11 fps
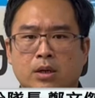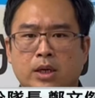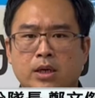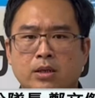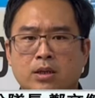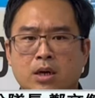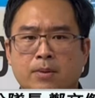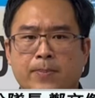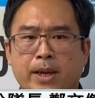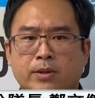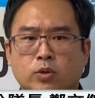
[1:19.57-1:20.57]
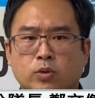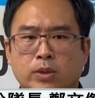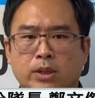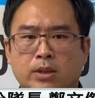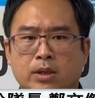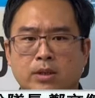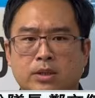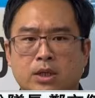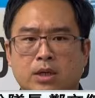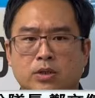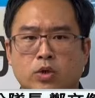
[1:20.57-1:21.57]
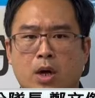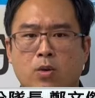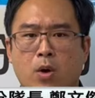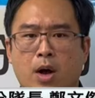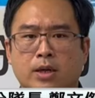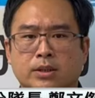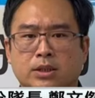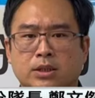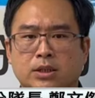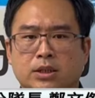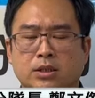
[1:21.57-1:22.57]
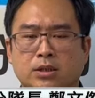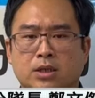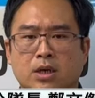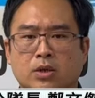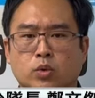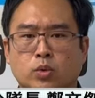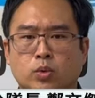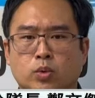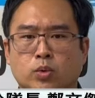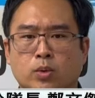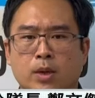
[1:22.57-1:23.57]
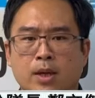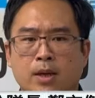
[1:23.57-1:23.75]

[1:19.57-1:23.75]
应特别注意人车状况及行车速度。